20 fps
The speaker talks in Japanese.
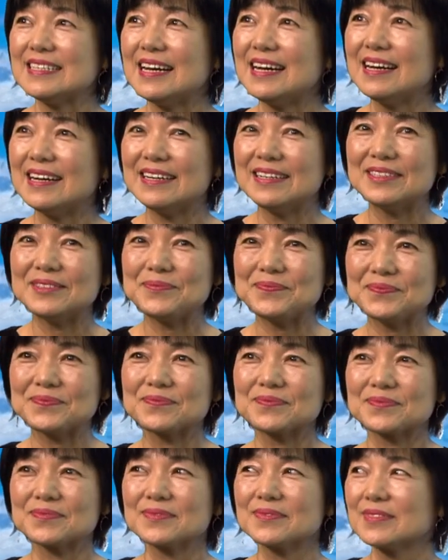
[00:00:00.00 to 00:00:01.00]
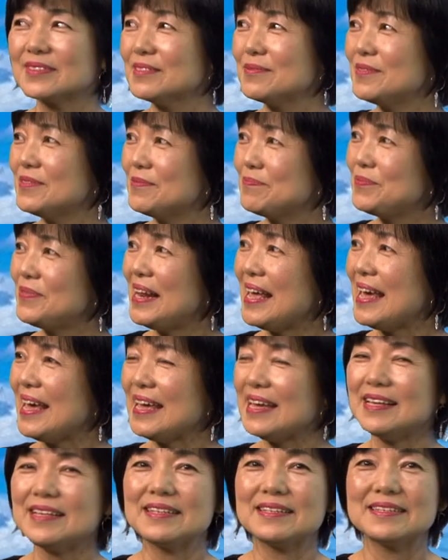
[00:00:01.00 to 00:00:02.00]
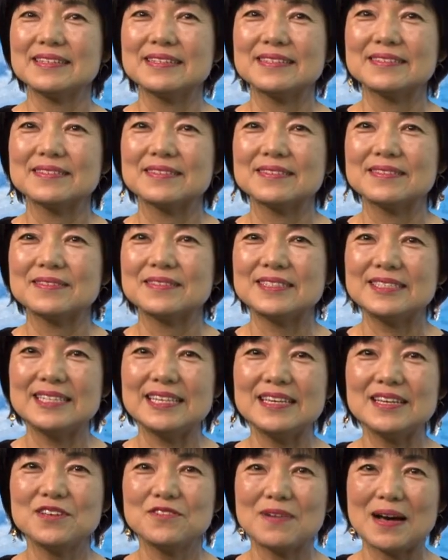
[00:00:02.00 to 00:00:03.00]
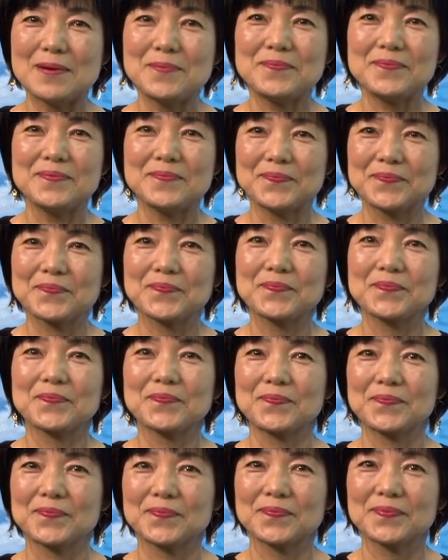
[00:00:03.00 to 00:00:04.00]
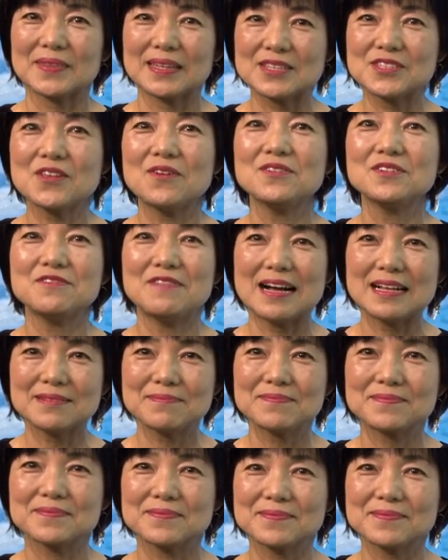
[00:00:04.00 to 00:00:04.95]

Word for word: uh, play sing one song one